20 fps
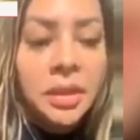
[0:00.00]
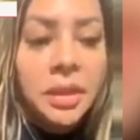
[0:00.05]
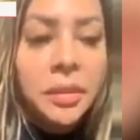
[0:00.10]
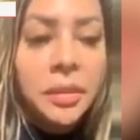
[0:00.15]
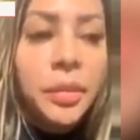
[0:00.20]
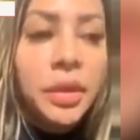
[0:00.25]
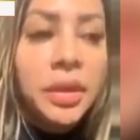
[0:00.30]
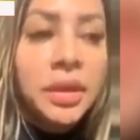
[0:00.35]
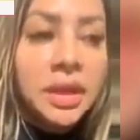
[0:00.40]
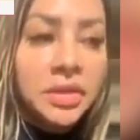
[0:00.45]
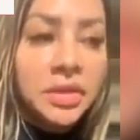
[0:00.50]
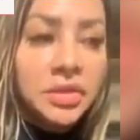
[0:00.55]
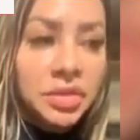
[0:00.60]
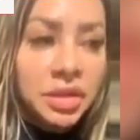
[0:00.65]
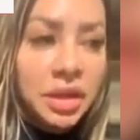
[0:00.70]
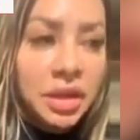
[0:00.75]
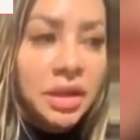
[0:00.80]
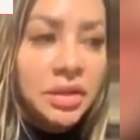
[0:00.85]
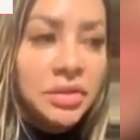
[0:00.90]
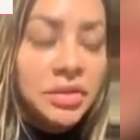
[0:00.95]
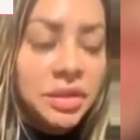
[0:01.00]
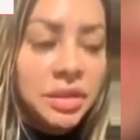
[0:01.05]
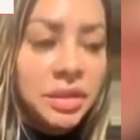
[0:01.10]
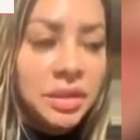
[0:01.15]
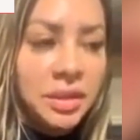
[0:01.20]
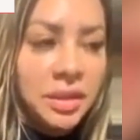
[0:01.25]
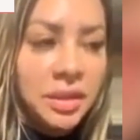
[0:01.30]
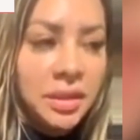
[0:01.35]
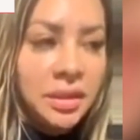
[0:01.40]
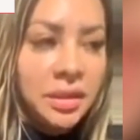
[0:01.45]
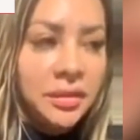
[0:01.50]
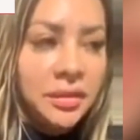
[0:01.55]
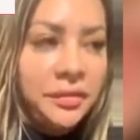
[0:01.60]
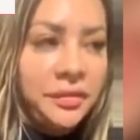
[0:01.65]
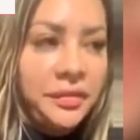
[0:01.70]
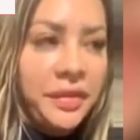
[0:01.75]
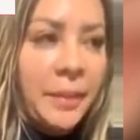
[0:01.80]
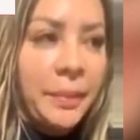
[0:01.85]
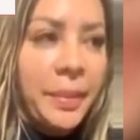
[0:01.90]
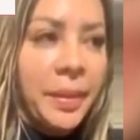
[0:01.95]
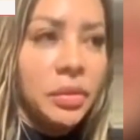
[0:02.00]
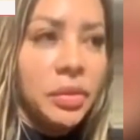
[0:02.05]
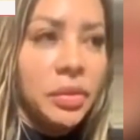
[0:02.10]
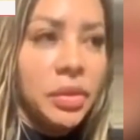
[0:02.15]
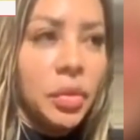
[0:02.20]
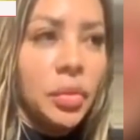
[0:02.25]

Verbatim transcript: que muita gente vai pelo